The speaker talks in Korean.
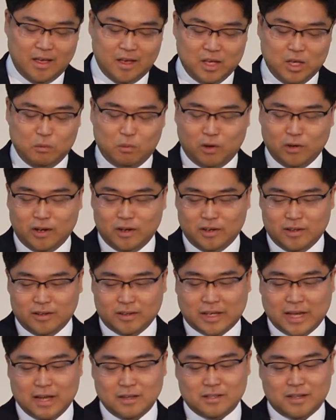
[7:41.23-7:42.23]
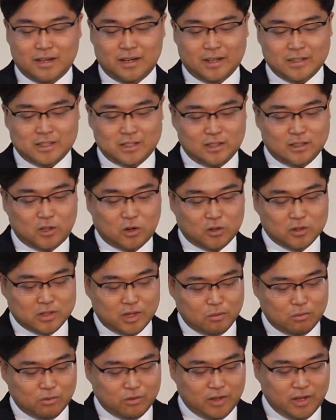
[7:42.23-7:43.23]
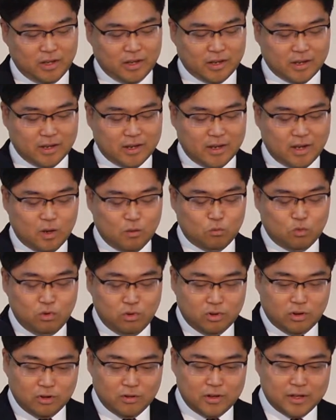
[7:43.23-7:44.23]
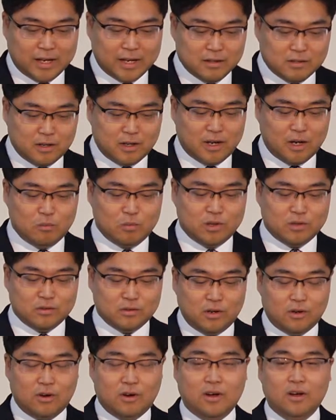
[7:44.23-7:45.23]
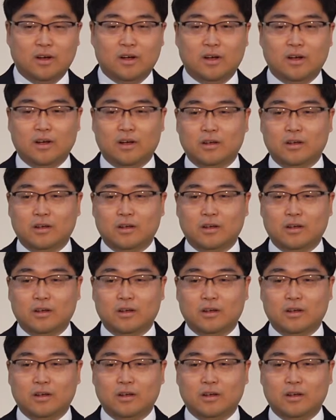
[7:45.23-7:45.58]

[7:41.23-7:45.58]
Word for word: 이번에는 계산하시는 여자분이 물건을 계산하면서